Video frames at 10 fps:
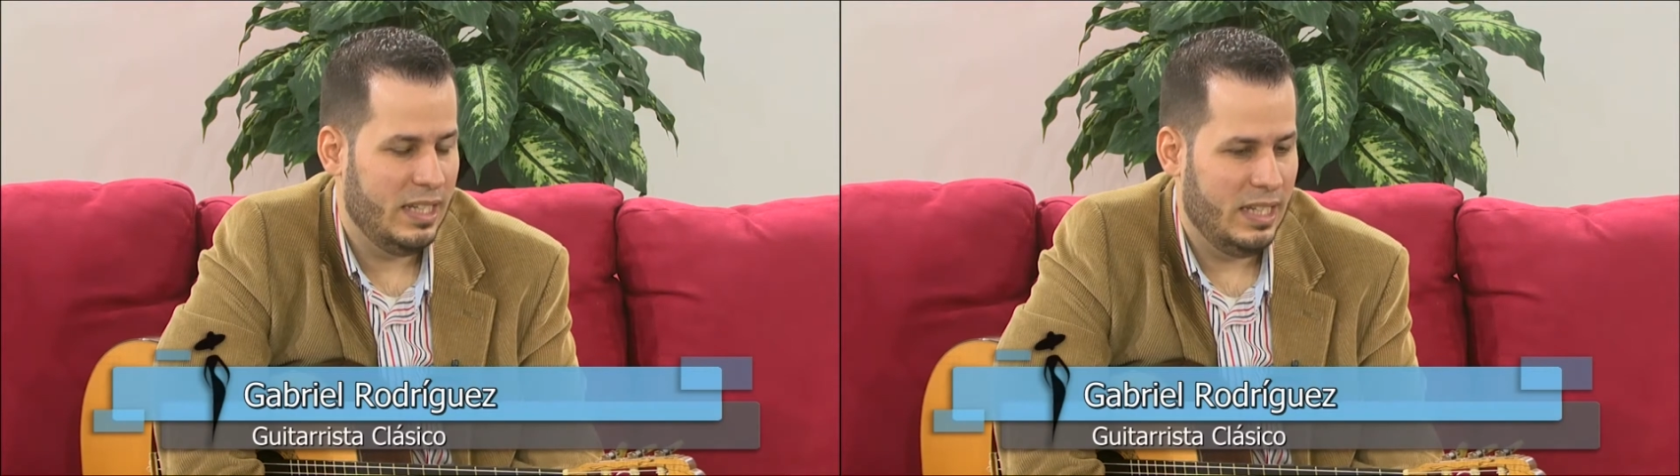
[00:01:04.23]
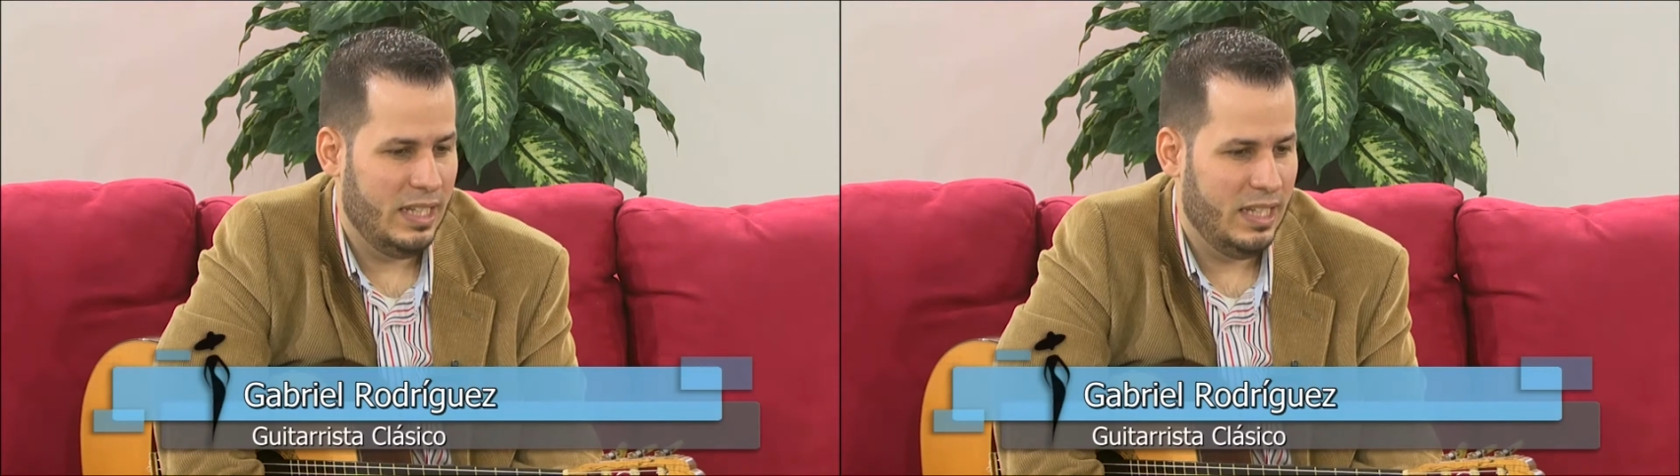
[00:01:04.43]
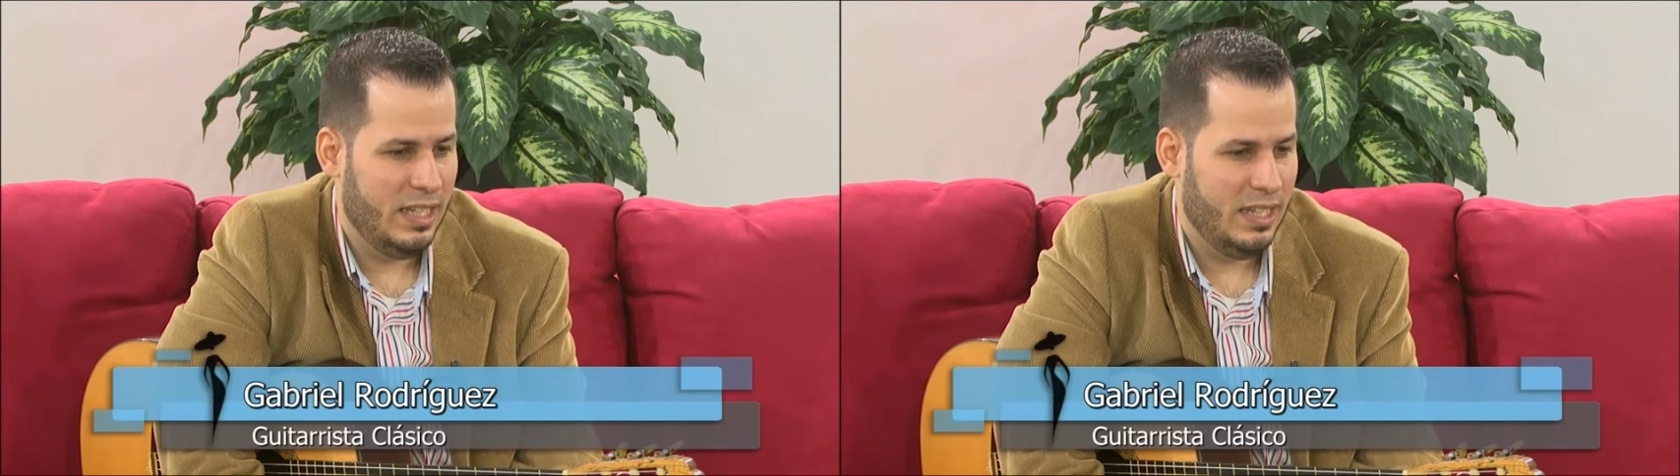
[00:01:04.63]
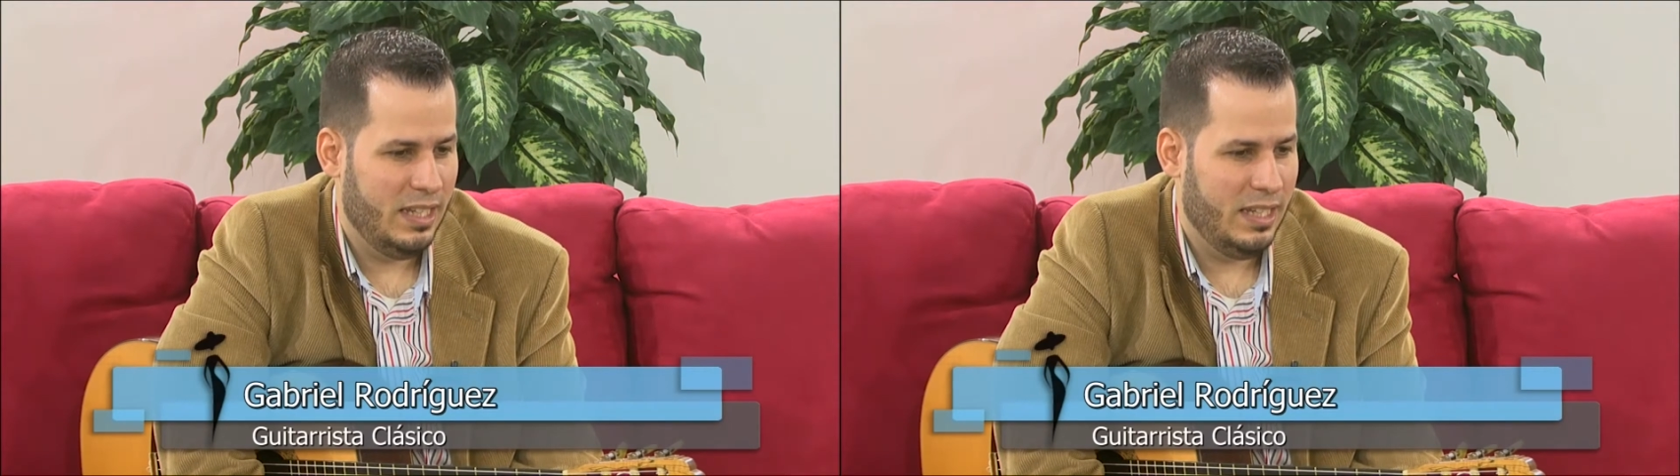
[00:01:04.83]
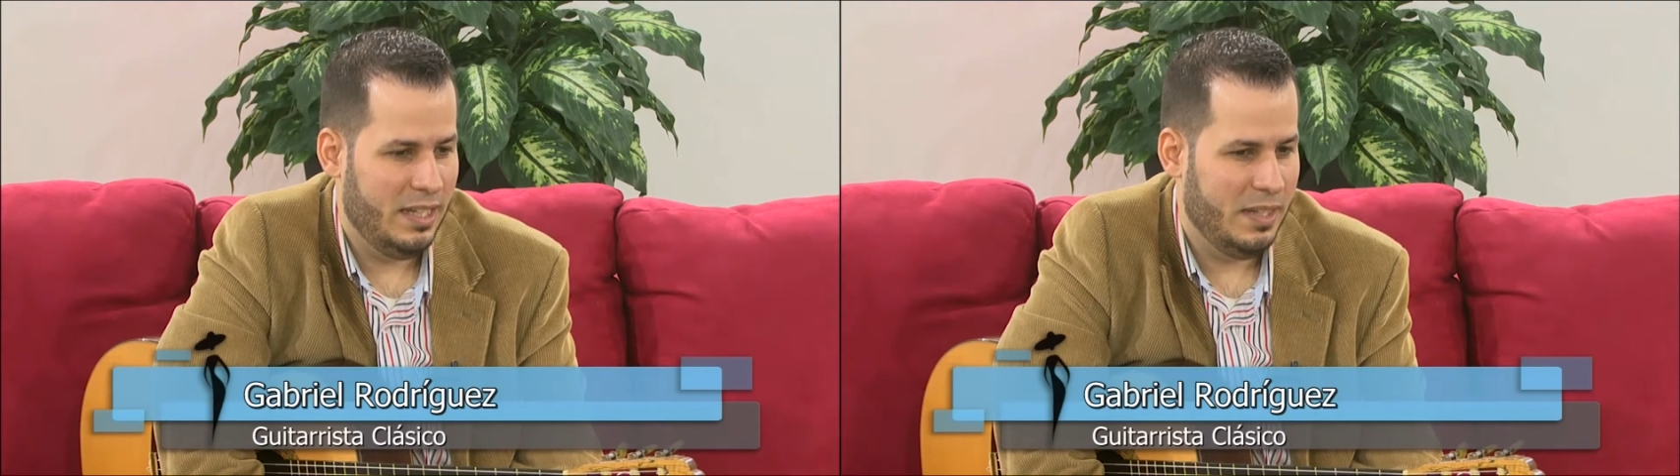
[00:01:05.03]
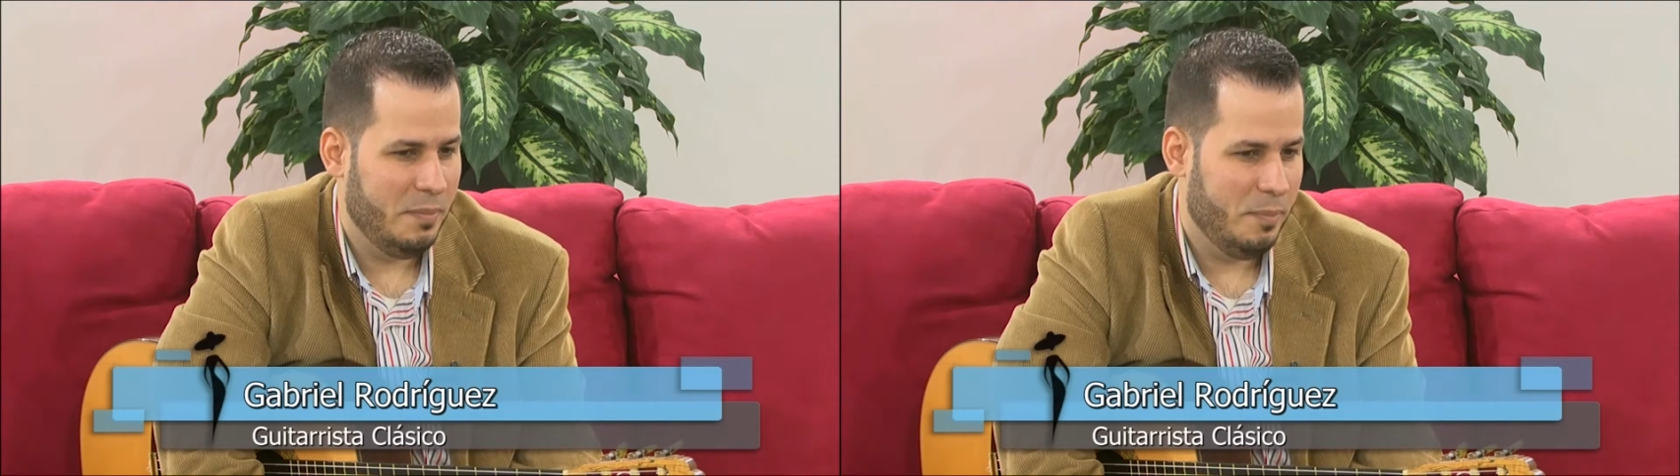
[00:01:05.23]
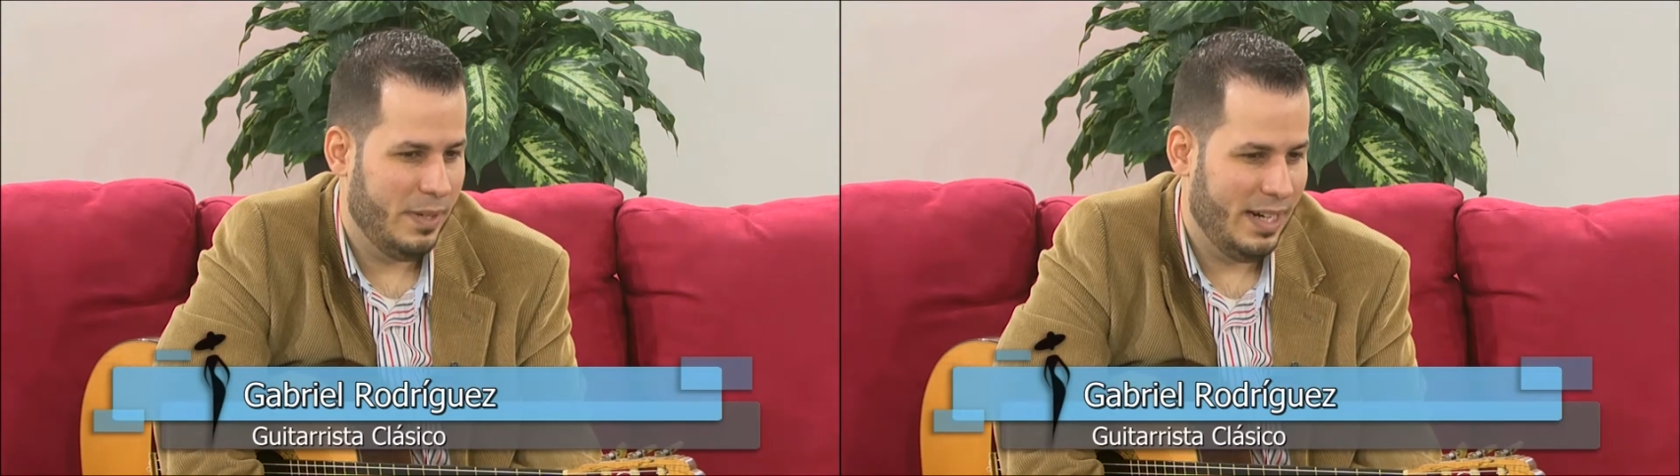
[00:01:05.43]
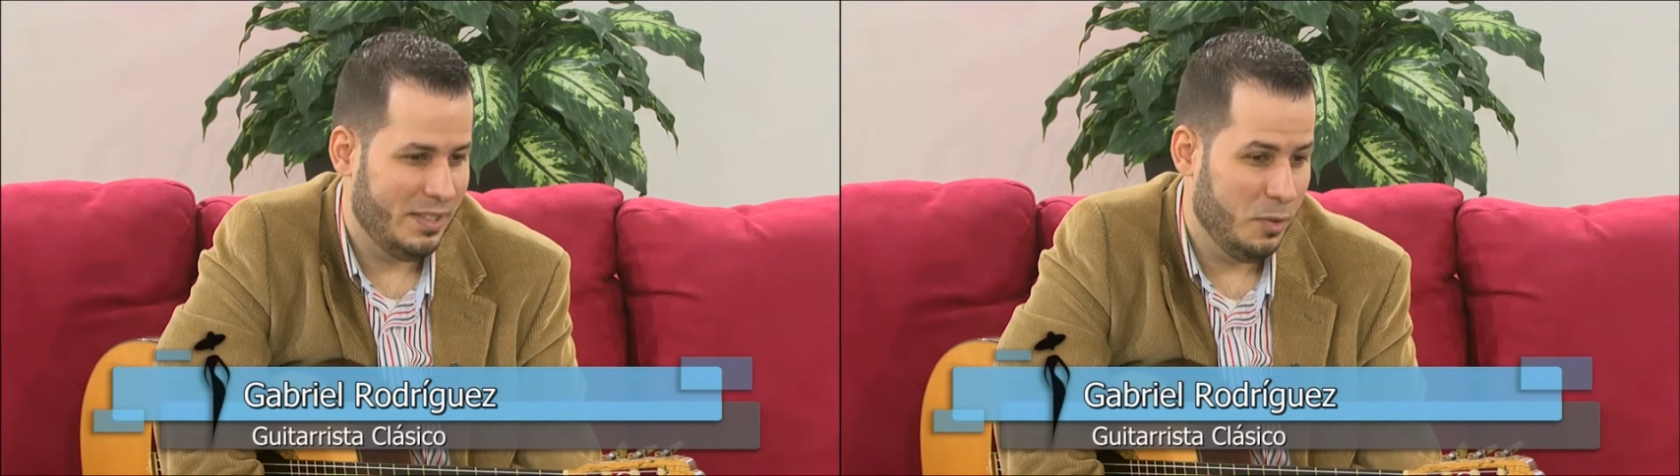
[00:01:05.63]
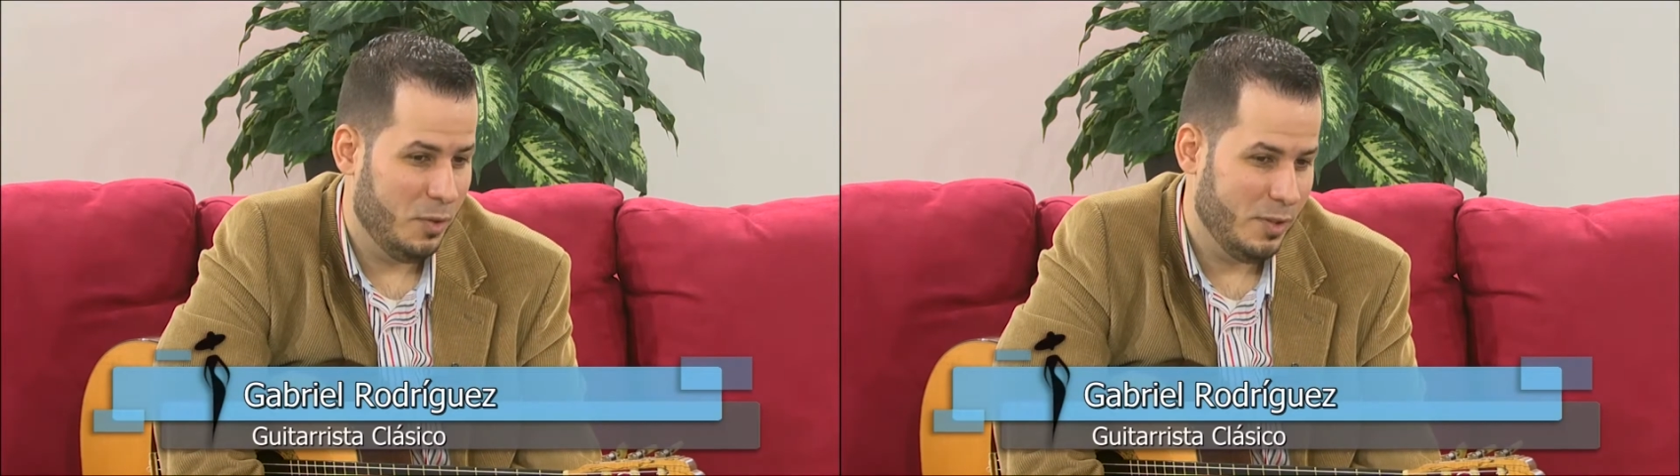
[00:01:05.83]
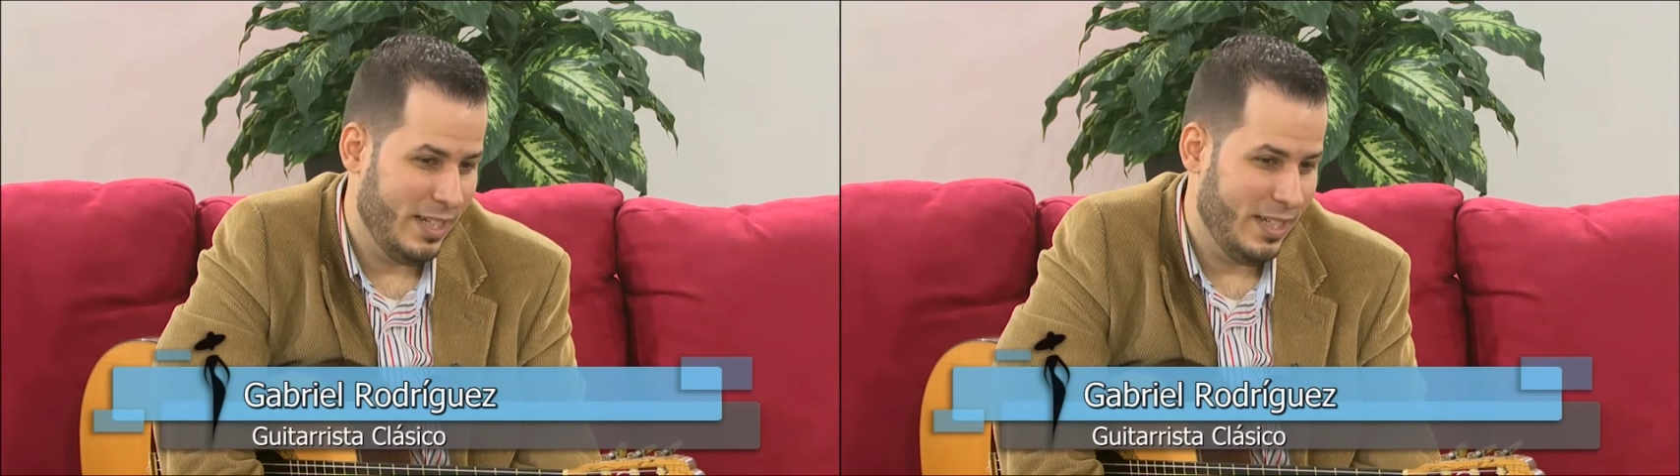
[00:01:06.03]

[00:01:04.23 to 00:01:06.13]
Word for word: Y pues resultó